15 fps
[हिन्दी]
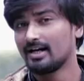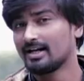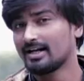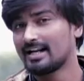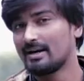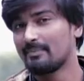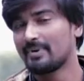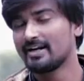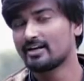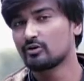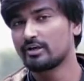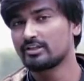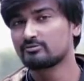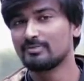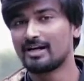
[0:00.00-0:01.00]
अगर आप
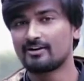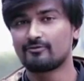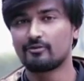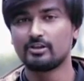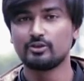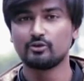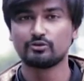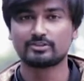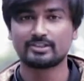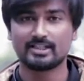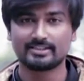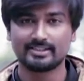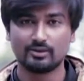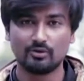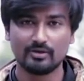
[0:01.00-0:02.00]
एंड्रॉयड स्मार्टफोन यूज़
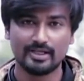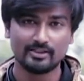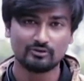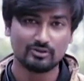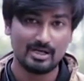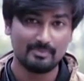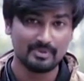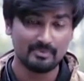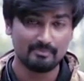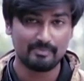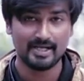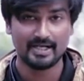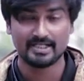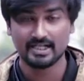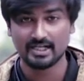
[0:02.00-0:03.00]
करते होंगे तो आपने
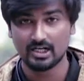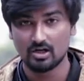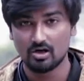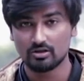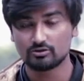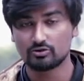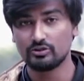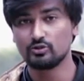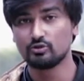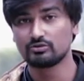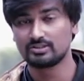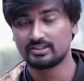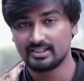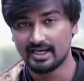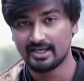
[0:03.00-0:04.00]
पैटर्न लॉक तो
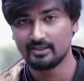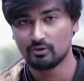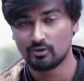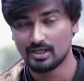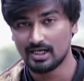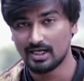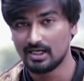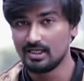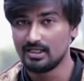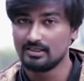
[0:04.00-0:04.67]
यूज़ किया ही होगा